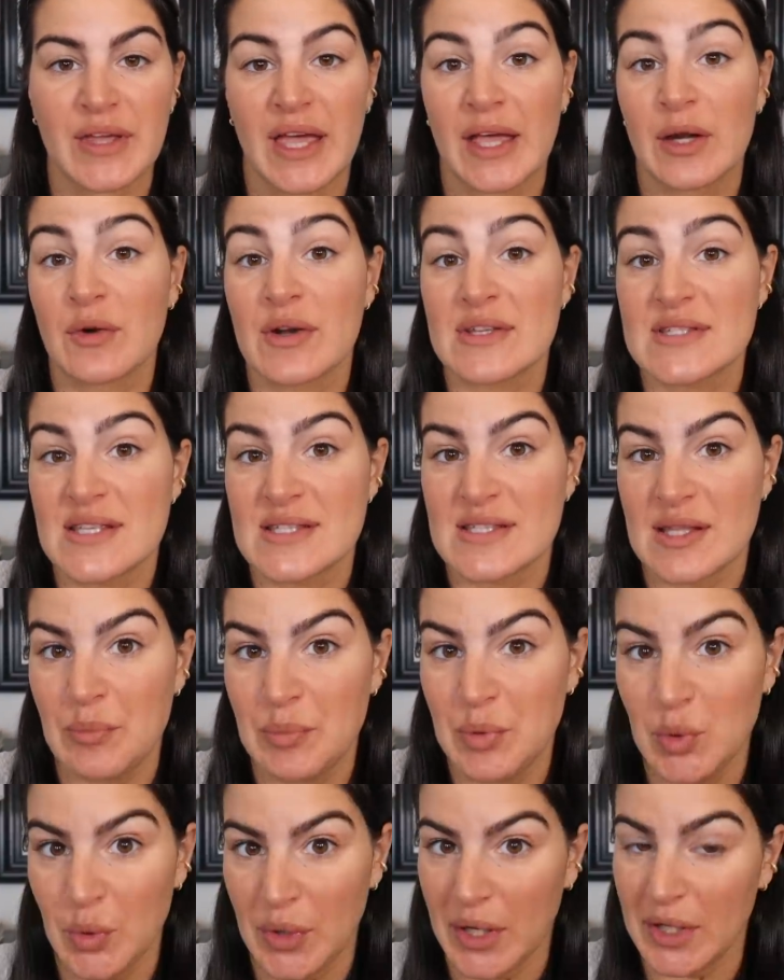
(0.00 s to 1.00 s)
che non esiste
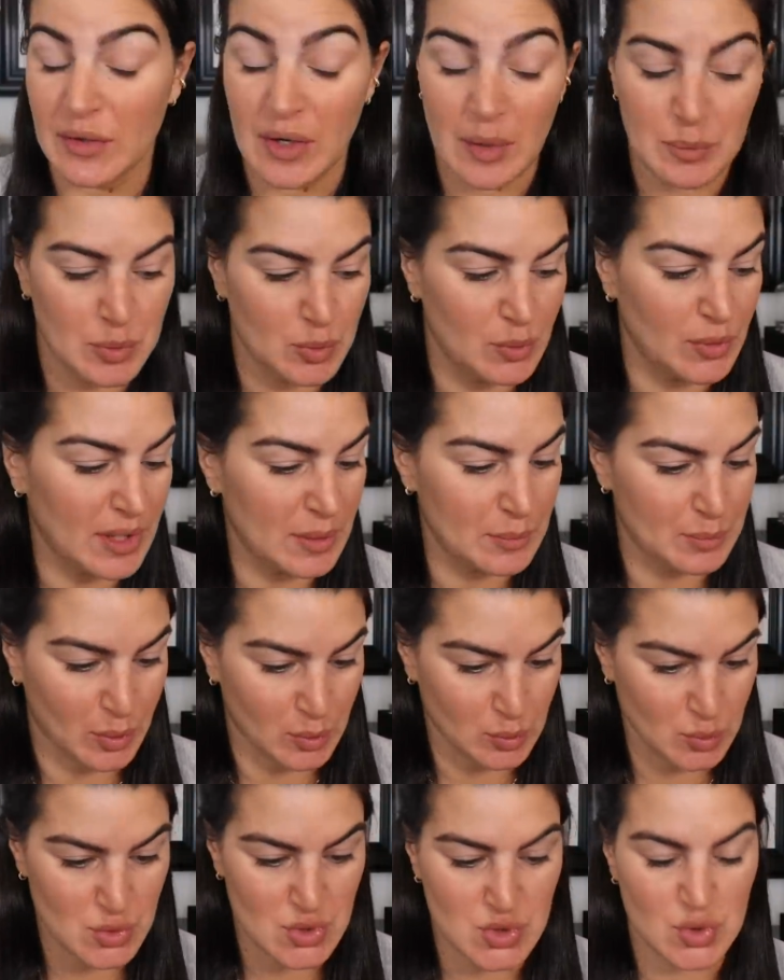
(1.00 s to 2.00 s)
più, che non è più in
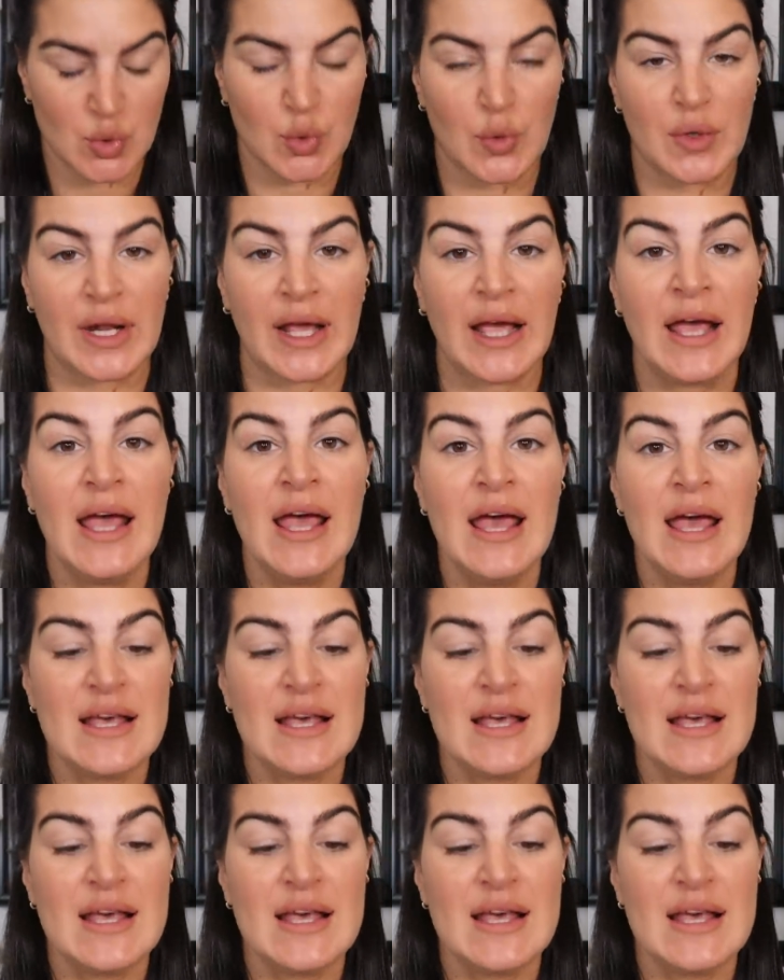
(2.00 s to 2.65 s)
produzione.